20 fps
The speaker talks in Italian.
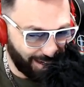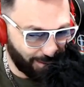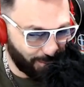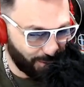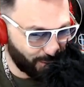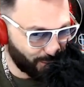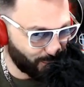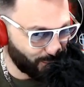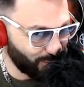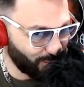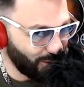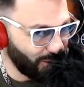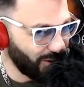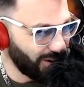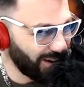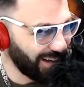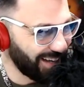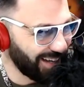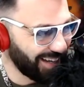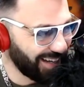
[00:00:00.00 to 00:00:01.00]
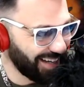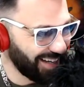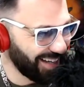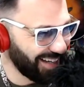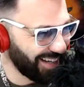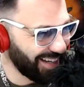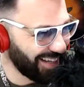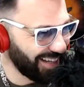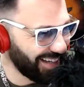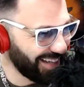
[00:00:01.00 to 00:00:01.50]
presumo.
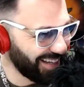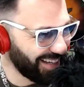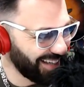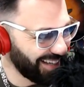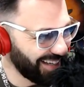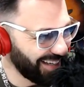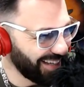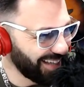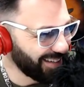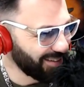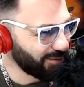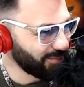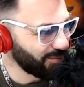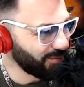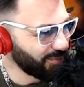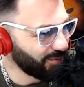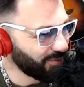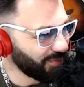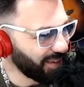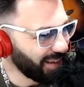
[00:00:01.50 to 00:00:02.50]
No,